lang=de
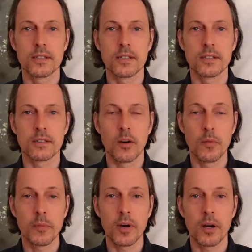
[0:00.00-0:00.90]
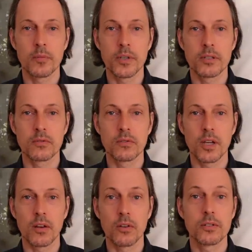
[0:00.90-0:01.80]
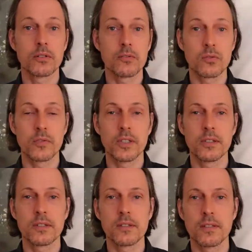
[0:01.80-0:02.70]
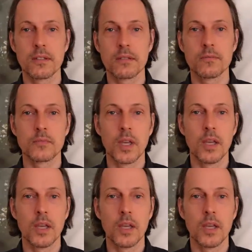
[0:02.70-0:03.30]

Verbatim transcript: der Traumabearbeitung erläutern, so wie ich das sehe,